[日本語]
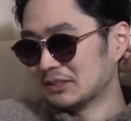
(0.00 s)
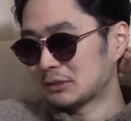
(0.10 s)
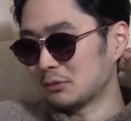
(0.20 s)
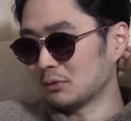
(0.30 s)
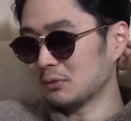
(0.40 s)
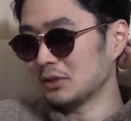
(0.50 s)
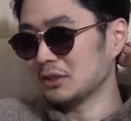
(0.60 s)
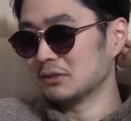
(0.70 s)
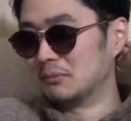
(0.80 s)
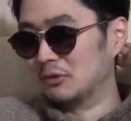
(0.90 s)
そう
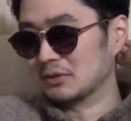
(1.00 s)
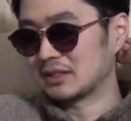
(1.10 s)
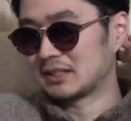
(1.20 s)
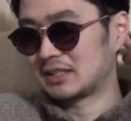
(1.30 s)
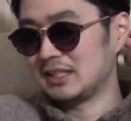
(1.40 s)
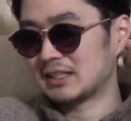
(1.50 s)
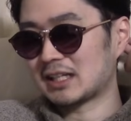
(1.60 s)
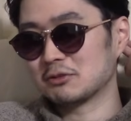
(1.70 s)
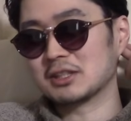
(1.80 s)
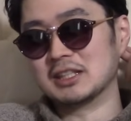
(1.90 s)
いうのも聞い
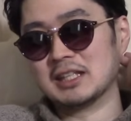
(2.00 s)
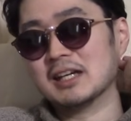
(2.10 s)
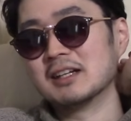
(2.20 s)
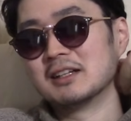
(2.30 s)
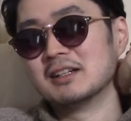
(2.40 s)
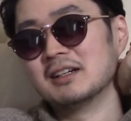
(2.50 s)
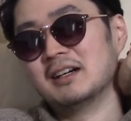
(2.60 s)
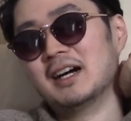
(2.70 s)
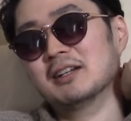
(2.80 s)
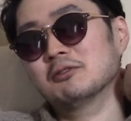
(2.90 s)
た時にね、
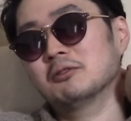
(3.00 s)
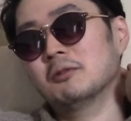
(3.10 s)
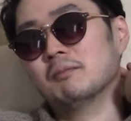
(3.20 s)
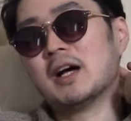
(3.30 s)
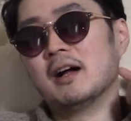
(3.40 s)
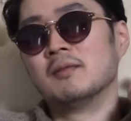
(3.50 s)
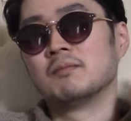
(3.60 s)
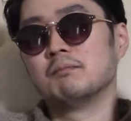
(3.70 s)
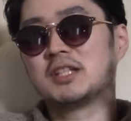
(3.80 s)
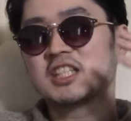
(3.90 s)
あのまあ
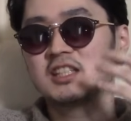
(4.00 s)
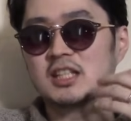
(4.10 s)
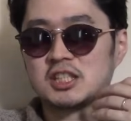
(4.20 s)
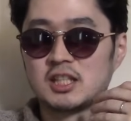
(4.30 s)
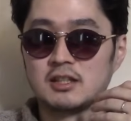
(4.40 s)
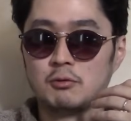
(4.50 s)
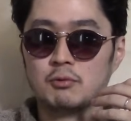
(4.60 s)
美人って時点で